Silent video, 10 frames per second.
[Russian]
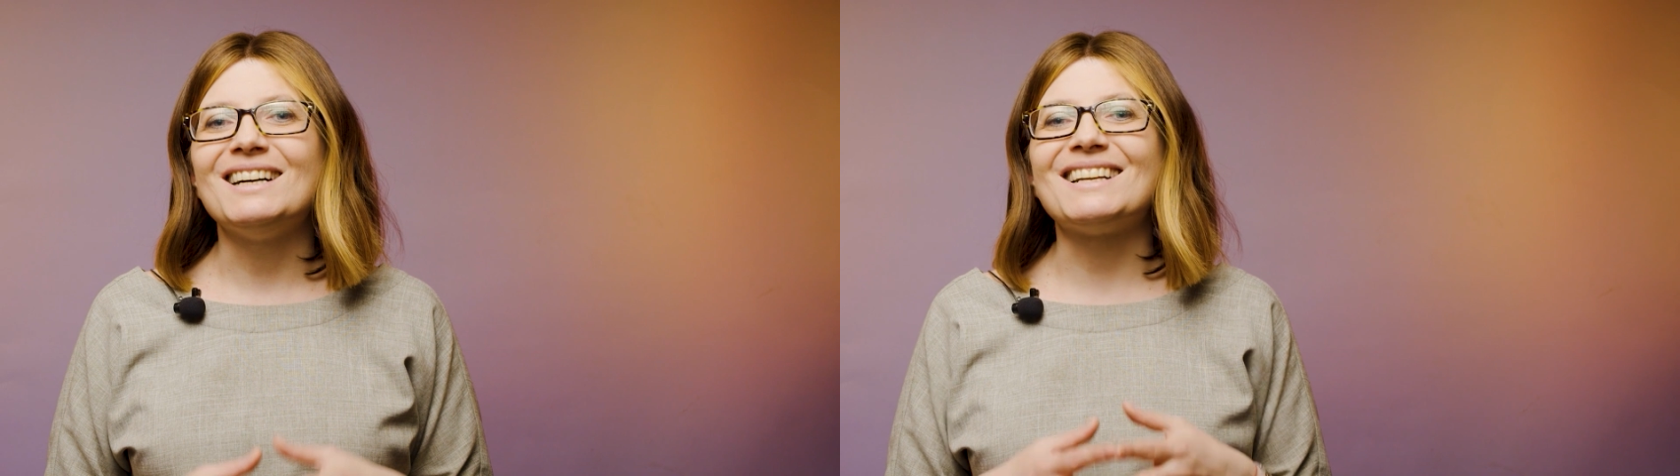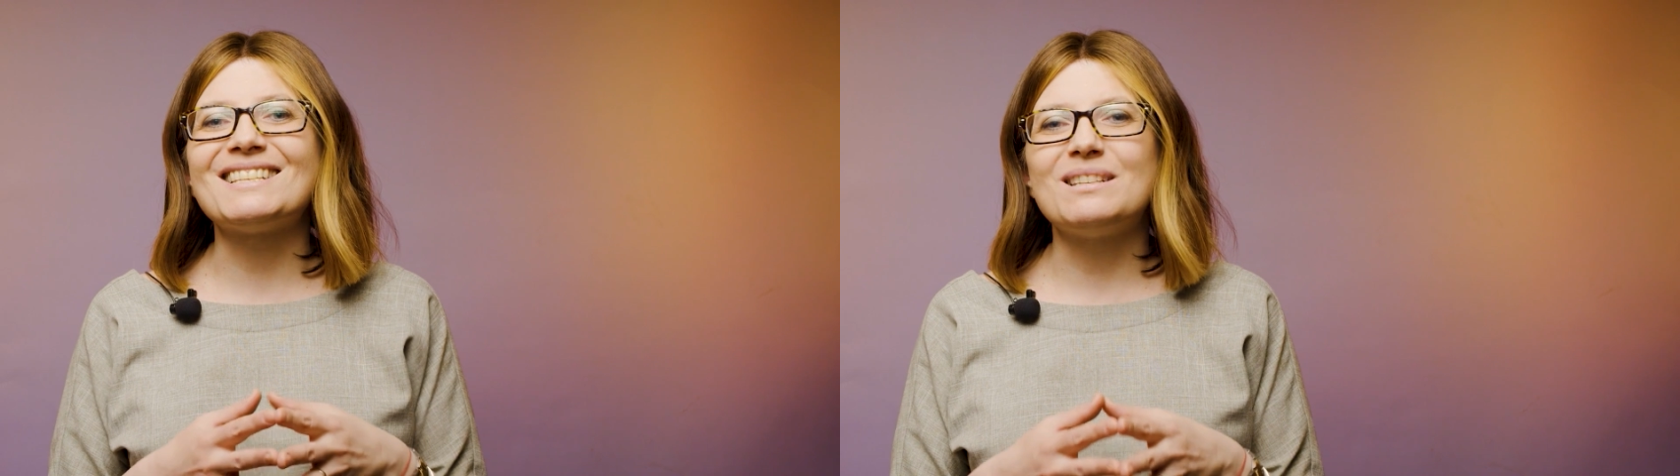
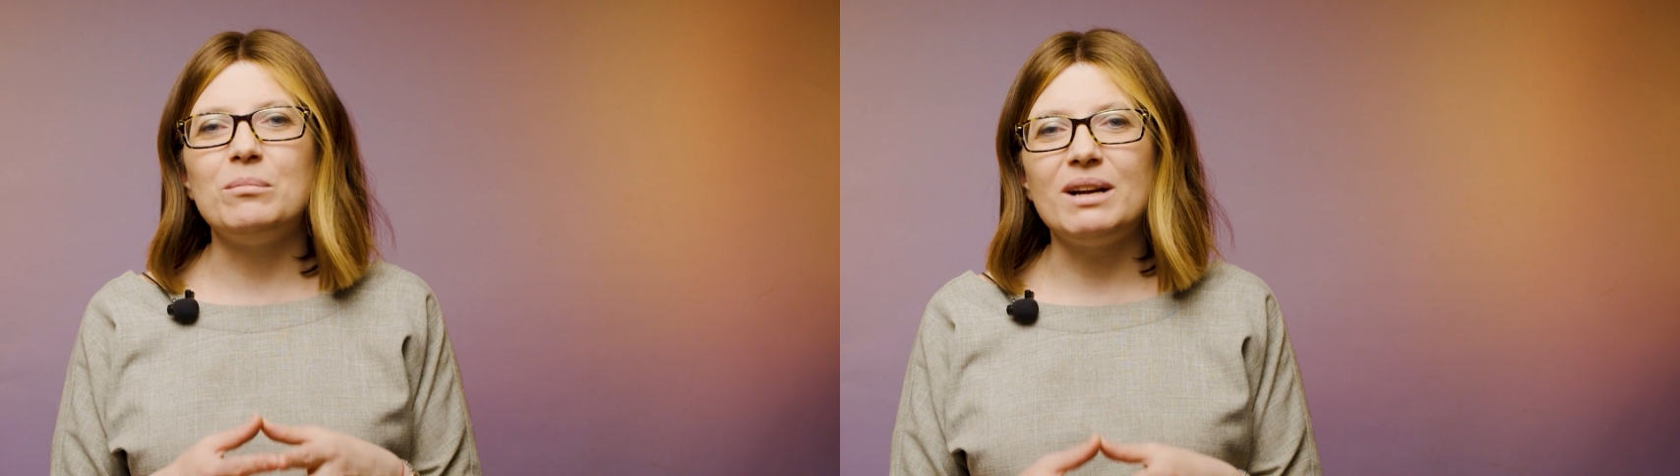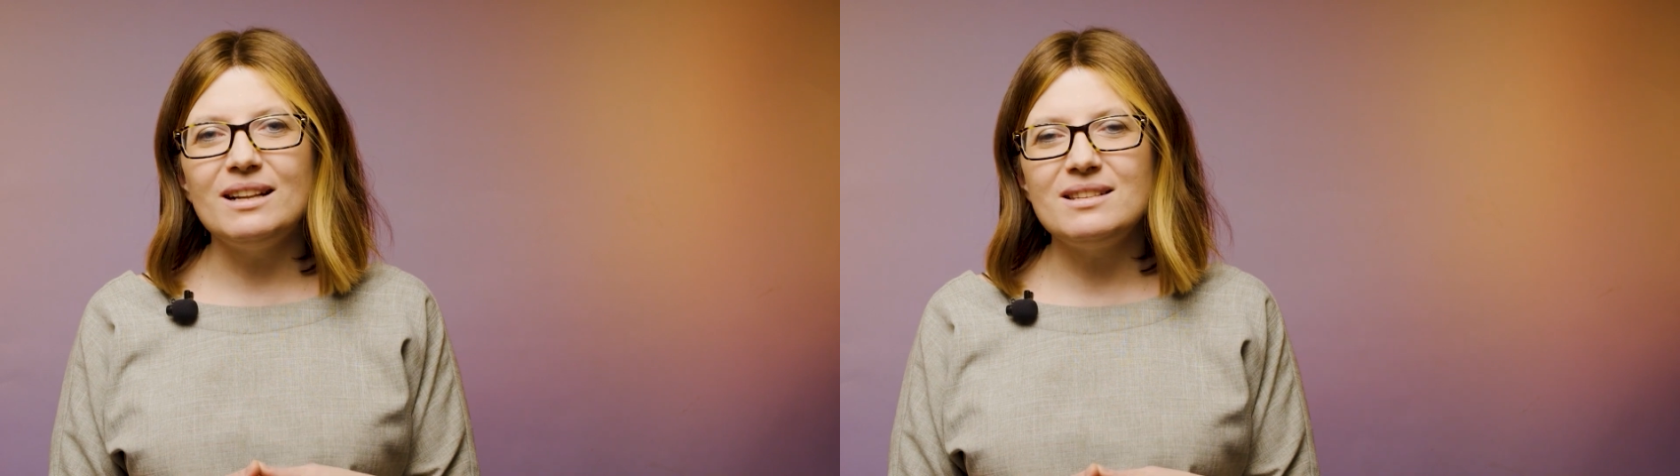
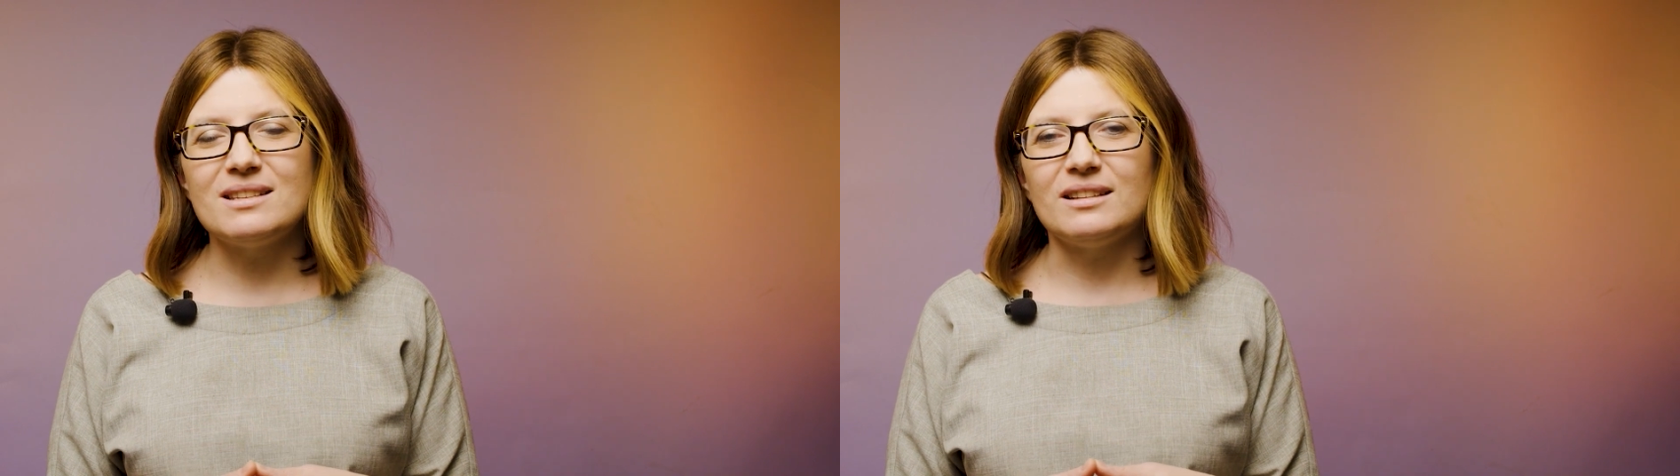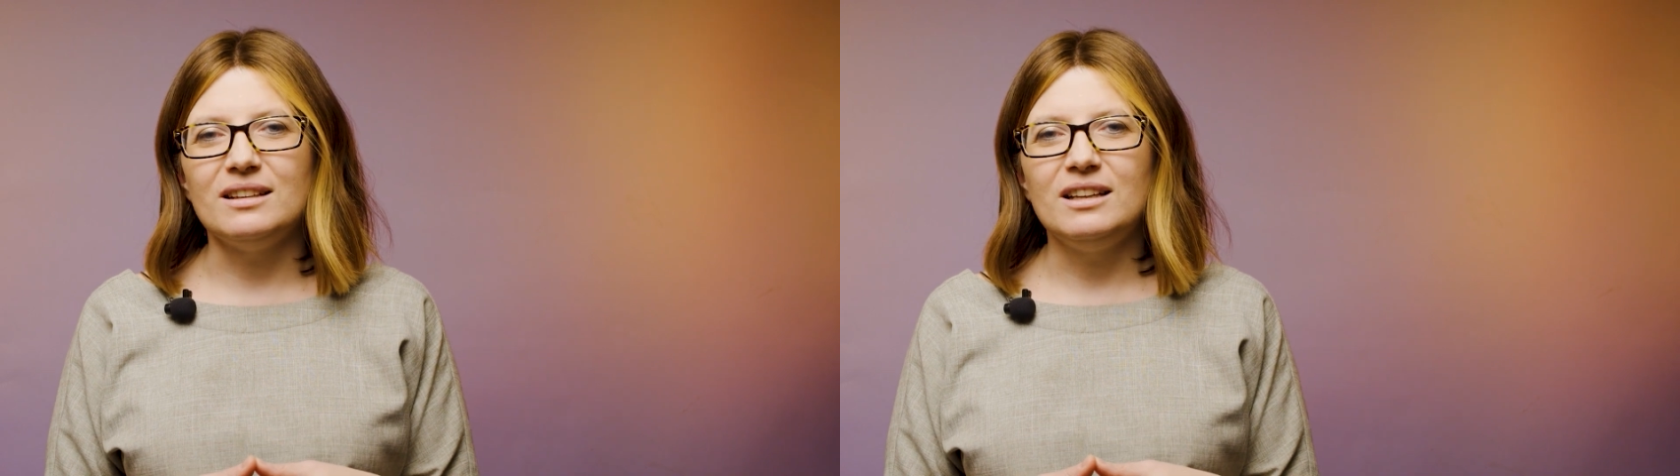
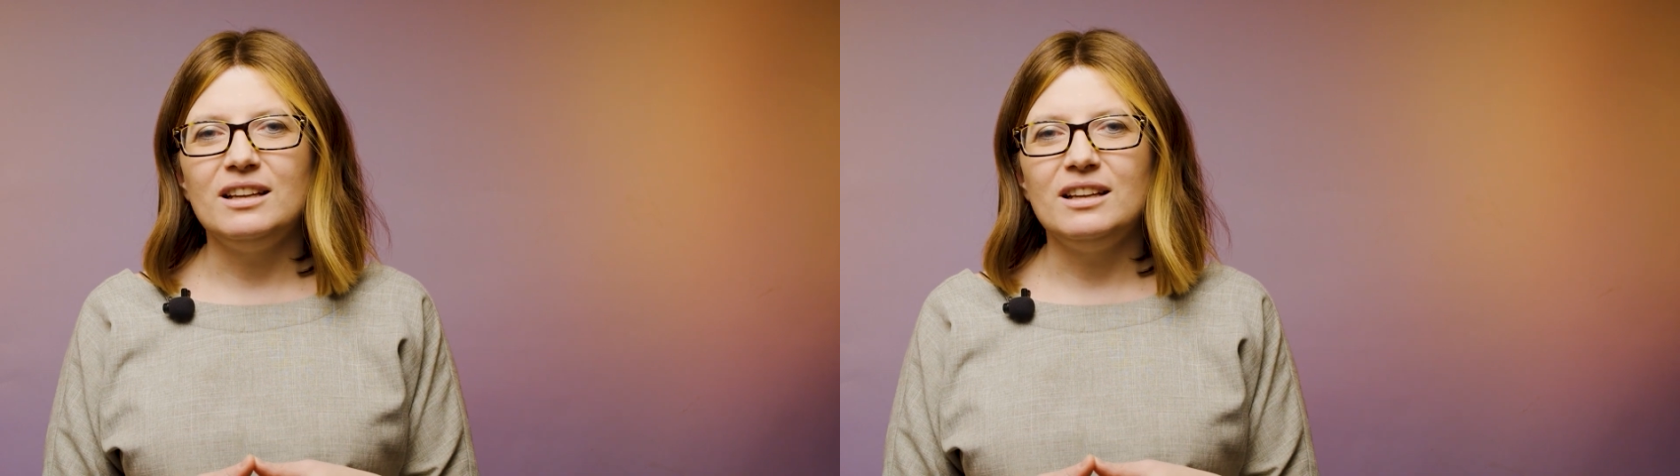разобраться